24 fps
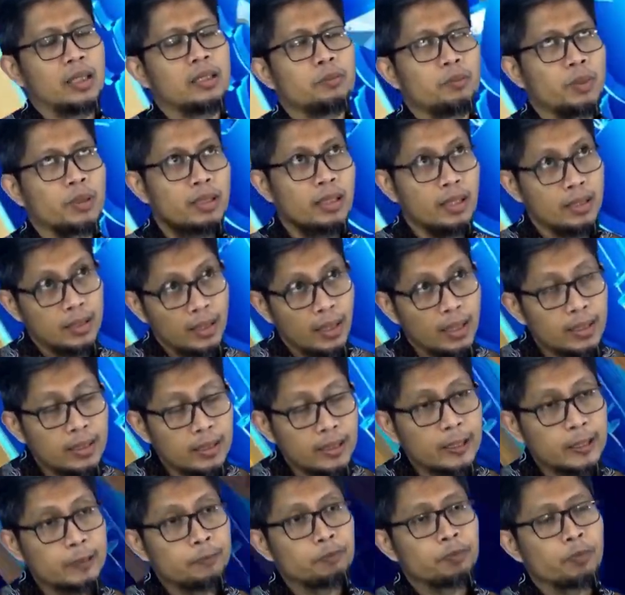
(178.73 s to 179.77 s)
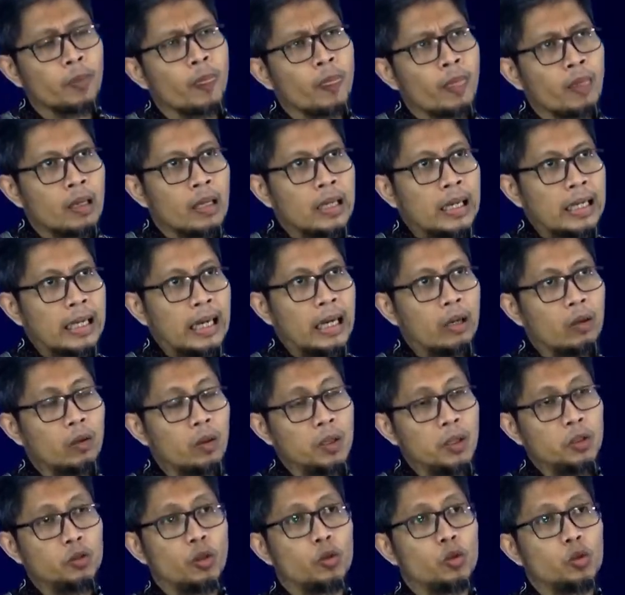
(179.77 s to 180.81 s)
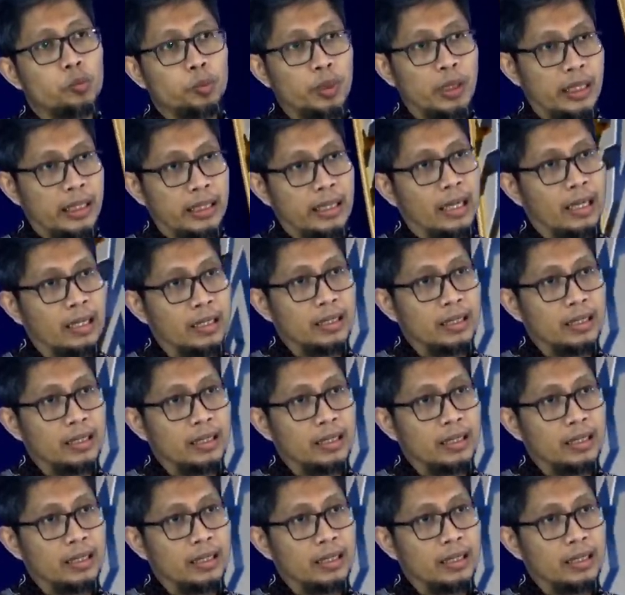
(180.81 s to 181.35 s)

Nah, pertanyaannya, kalau ini suatu pilihan,